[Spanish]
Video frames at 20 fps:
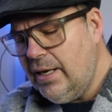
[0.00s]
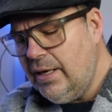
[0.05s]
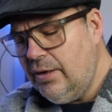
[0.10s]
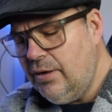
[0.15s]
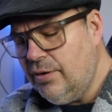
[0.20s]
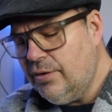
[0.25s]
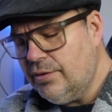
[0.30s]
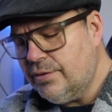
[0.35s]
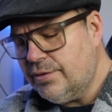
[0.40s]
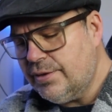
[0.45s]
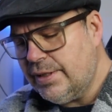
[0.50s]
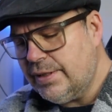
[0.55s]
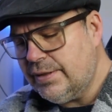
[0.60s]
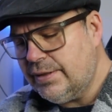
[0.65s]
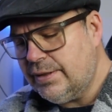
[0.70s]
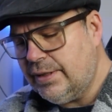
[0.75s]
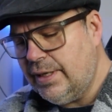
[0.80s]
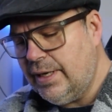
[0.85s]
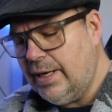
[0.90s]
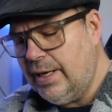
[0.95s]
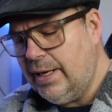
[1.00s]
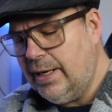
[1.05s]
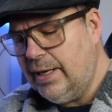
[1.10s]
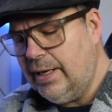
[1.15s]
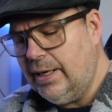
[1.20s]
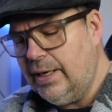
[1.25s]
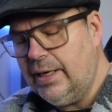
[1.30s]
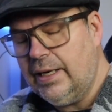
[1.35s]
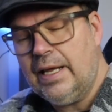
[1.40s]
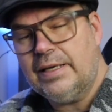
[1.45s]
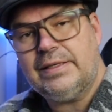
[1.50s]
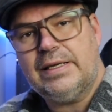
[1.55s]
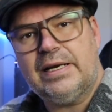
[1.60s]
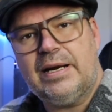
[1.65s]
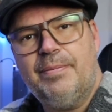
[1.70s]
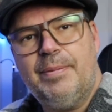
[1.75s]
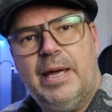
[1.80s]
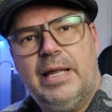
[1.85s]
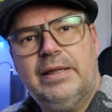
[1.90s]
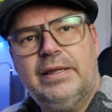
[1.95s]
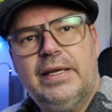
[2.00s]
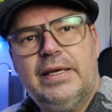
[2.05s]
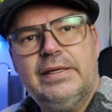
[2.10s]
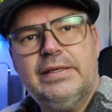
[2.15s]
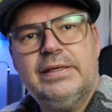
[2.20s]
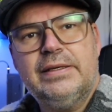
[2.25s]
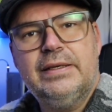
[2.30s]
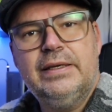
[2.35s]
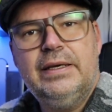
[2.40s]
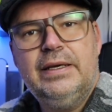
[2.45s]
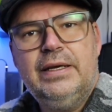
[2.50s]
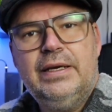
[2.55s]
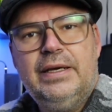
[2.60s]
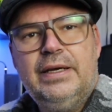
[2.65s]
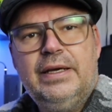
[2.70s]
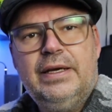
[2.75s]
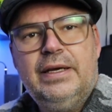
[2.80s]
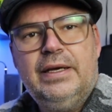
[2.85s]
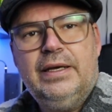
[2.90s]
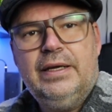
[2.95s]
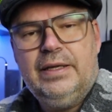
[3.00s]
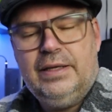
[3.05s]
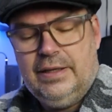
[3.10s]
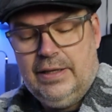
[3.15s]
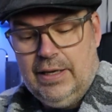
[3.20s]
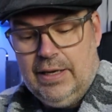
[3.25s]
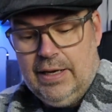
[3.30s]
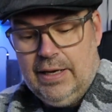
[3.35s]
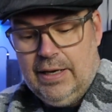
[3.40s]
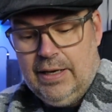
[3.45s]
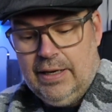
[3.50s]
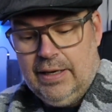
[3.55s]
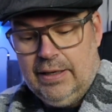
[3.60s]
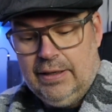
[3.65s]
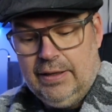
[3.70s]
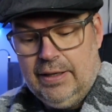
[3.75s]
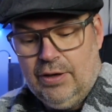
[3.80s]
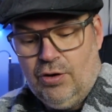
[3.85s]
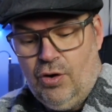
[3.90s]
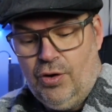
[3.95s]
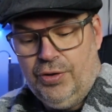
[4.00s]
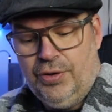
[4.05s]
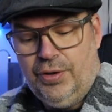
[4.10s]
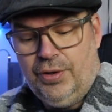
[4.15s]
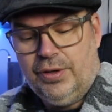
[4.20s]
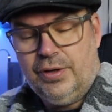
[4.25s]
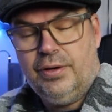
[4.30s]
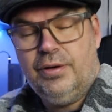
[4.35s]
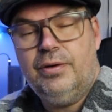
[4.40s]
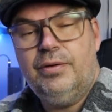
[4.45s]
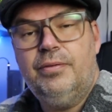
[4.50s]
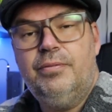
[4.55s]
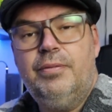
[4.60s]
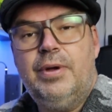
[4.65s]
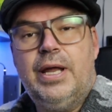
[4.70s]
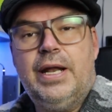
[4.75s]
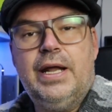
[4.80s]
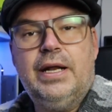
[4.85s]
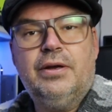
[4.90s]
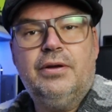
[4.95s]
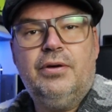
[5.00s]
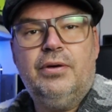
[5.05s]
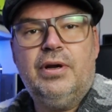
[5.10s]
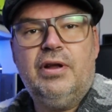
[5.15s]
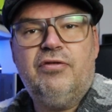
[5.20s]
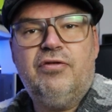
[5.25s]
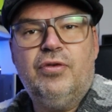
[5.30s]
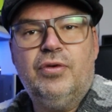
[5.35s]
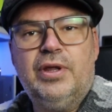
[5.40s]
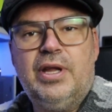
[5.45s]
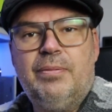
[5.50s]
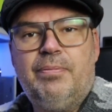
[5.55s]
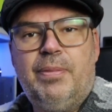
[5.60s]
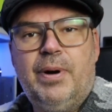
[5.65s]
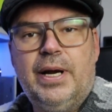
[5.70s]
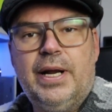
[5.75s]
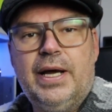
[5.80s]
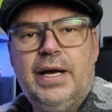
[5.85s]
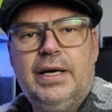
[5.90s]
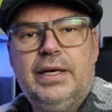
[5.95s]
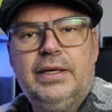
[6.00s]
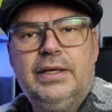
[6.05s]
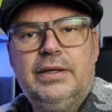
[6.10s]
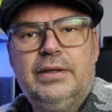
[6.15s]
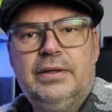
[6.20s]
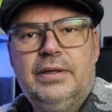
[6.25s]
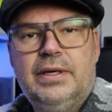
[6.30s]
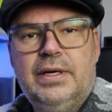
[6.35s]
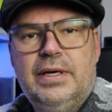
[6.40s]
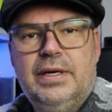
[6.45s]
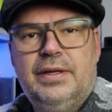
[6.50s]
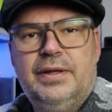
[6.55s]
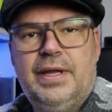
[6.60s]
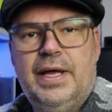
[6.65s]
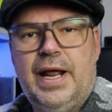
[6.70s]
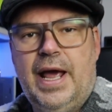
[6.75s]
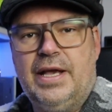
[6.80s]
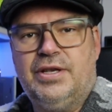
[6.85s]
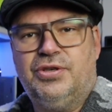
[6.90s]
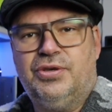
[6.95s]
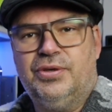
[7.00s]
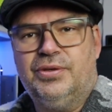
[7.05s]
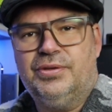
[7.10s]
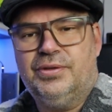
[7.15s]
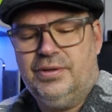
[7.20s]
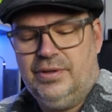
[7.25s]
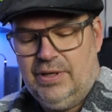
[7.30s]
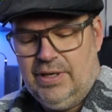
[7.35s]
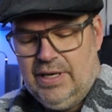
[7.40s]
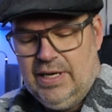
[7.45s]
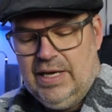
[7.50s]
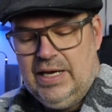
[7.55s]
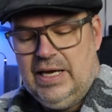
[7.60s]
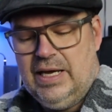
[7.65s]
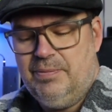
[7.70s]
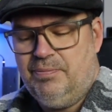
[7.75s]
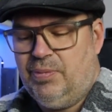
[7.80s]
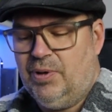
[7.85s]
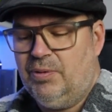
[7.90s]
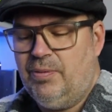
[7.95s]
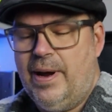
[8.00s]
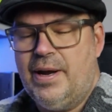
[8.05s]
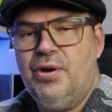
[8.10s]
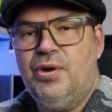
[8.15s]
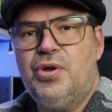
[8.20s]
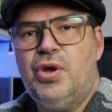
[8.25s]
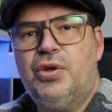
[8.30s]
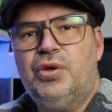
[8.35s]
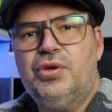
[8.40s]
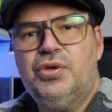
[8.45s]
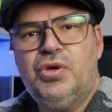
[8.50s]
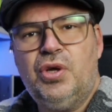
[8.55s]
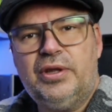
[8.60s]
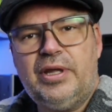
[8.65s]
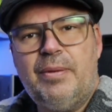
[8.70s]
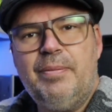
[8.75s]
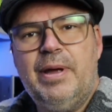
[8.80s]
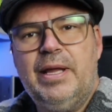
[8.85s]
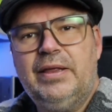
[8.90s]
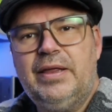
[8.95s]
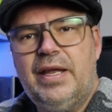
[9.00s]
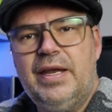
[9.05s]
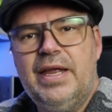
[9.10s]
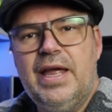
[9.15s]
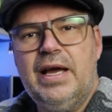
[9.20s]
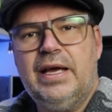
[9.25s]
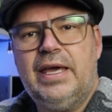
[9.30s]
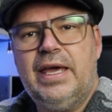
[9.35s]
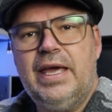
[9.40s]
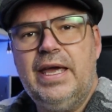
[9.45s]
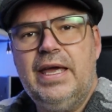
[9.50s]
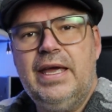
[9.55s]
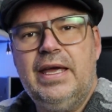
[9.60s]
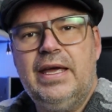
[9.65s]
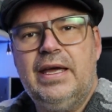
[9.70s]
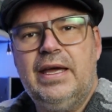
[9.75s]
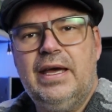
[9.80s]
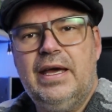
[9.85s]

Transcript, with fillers: los, este, las herramientas de, de vienen con la funda para derechos. Y pues bueno, yo, yo también tenía aquí